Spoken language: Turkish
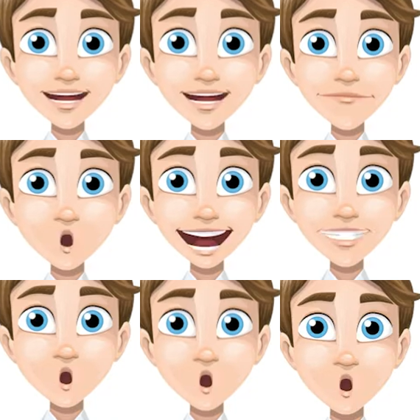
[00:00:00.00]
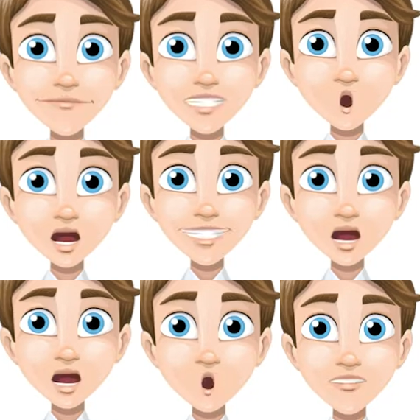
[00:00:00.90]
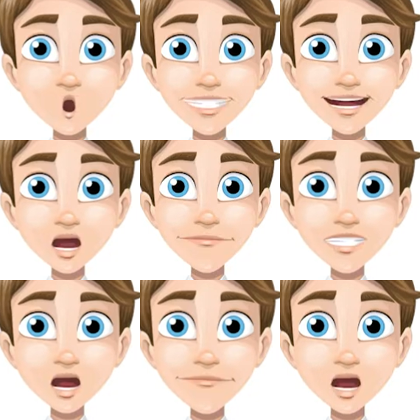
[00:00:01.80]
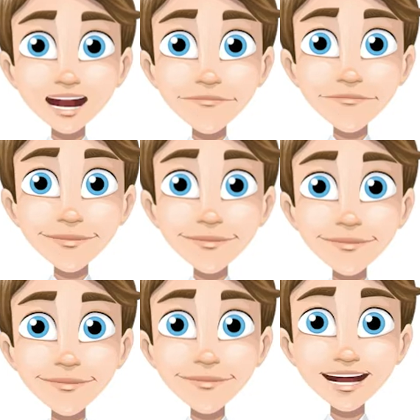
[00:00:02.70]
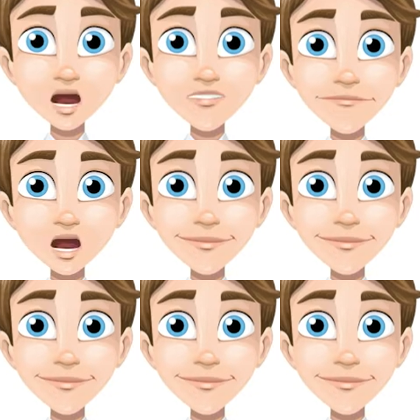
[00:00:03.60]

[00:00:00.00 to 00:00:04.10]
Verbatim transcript: burada geliyorum q ile kare bölü 12 demiştim yazdım. Zaten bak